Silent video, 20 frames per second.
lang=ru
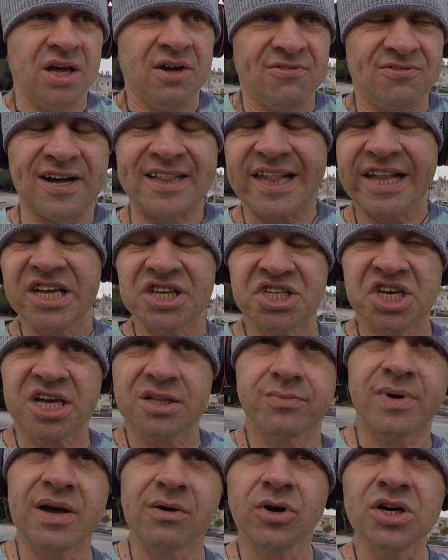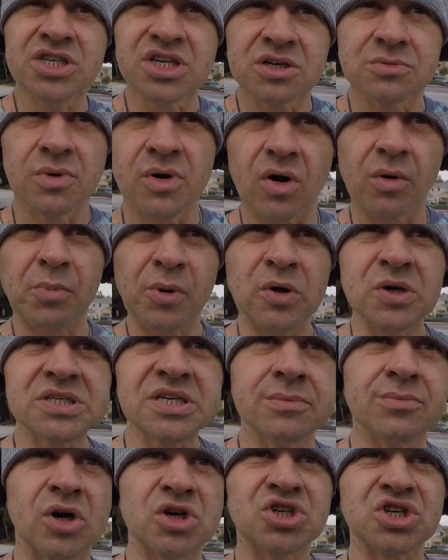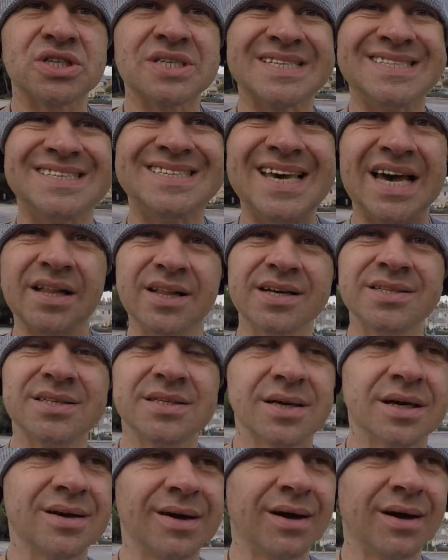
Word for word: в отличие от моего седьмого плюса, может сделать